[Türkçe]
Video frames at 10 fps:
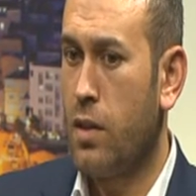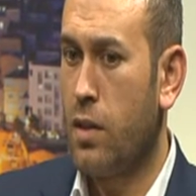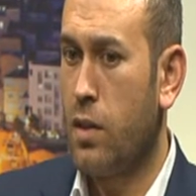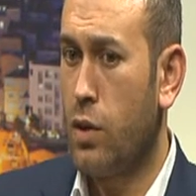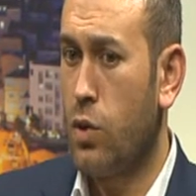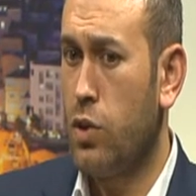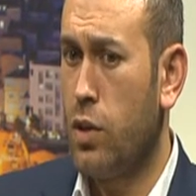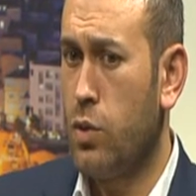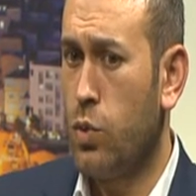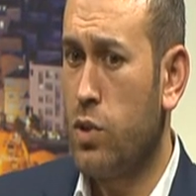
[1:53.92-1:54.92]
karikatüre
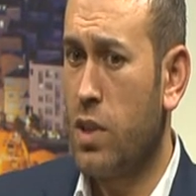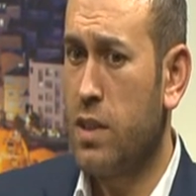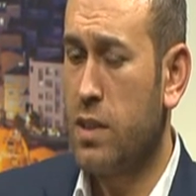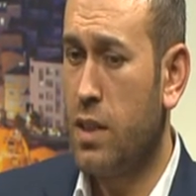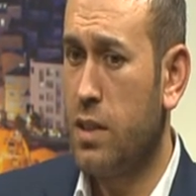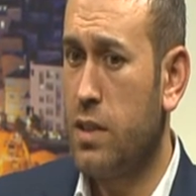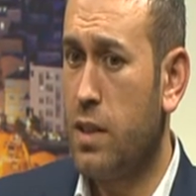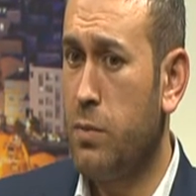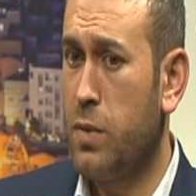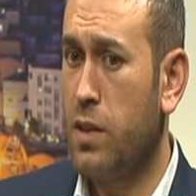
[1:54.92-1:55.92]
yüksek
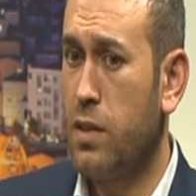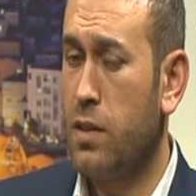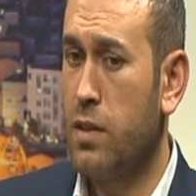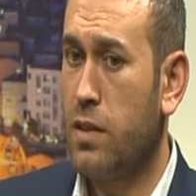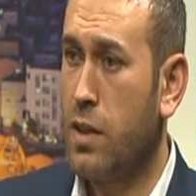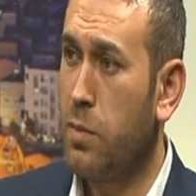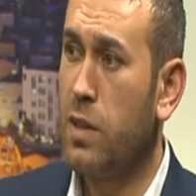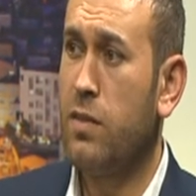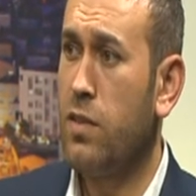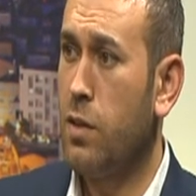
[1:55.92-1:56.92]
sesle bir
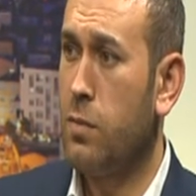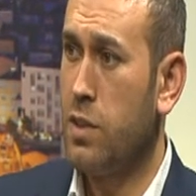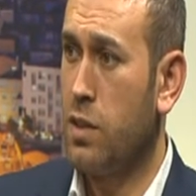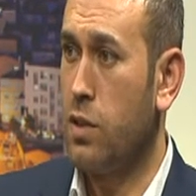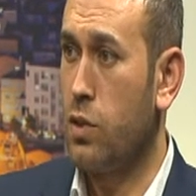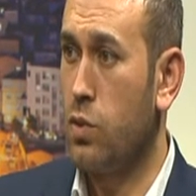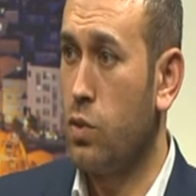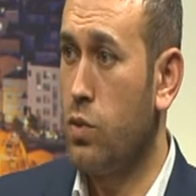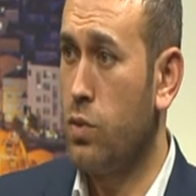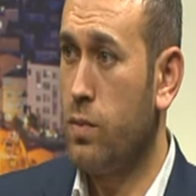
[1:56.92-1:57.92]
tepkinin verilmesi
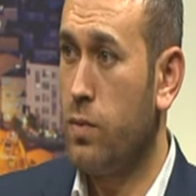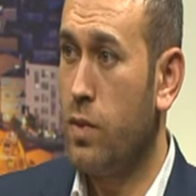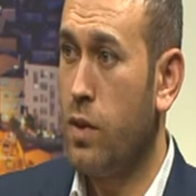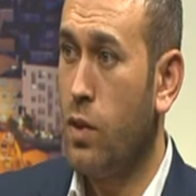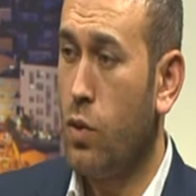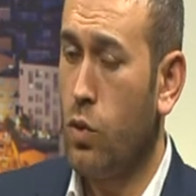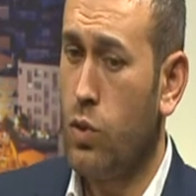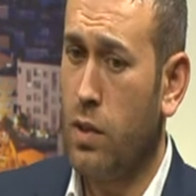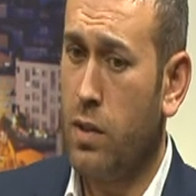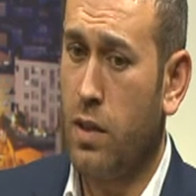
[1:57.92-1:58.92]
gerekiyordu. O
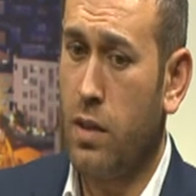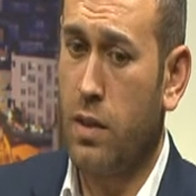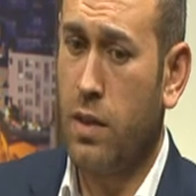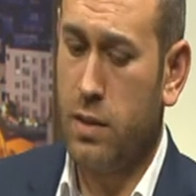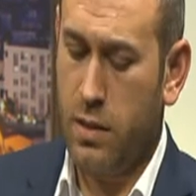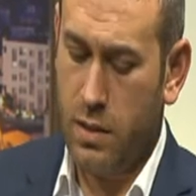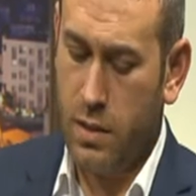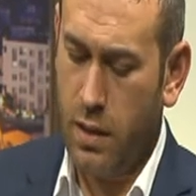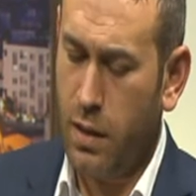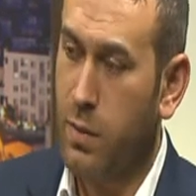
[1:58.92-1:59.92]
yıl hatırlarsanız
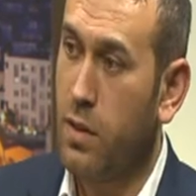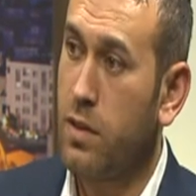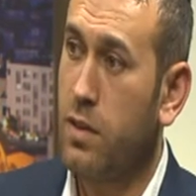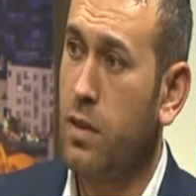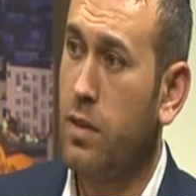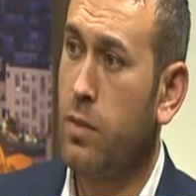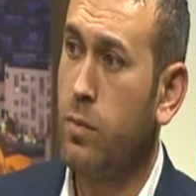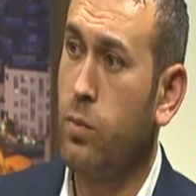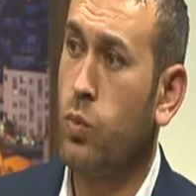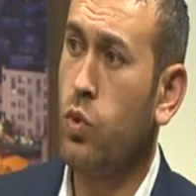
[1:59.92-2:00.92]
Diyarbakır'da
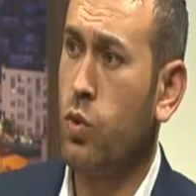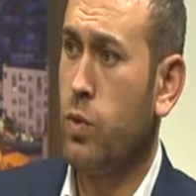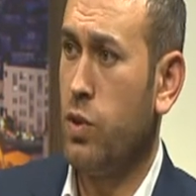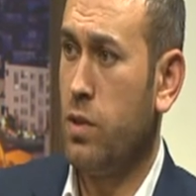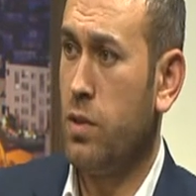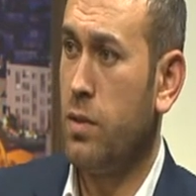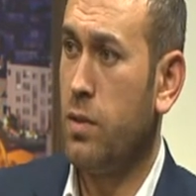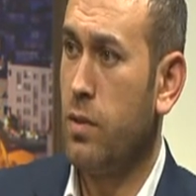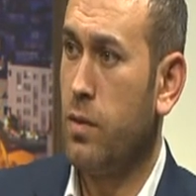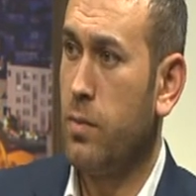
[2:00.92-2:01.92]
büyük bir
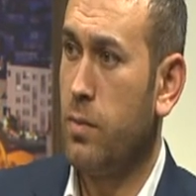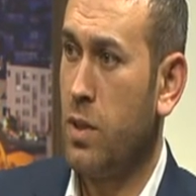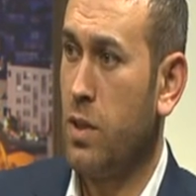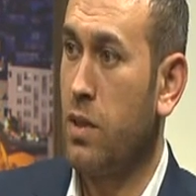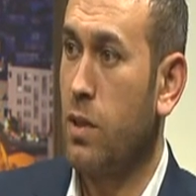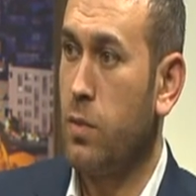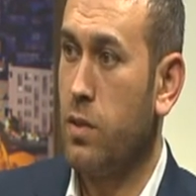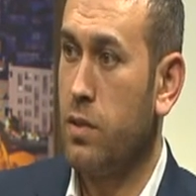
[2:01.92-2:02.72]
miting yapıldı.